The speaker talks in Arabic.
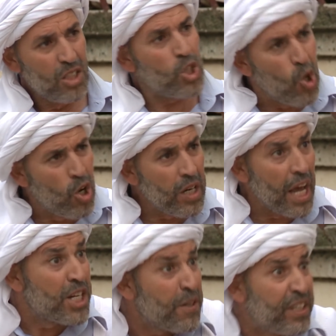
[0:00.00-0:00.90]
شكون
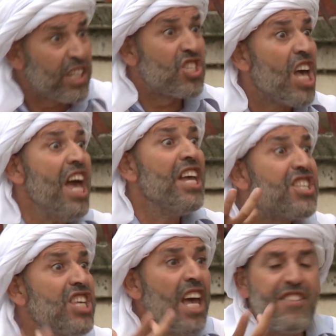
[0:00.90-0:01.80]
انا شفتك سعيد
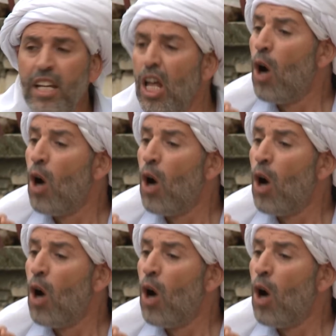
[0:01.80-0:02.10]
سعيد سعيد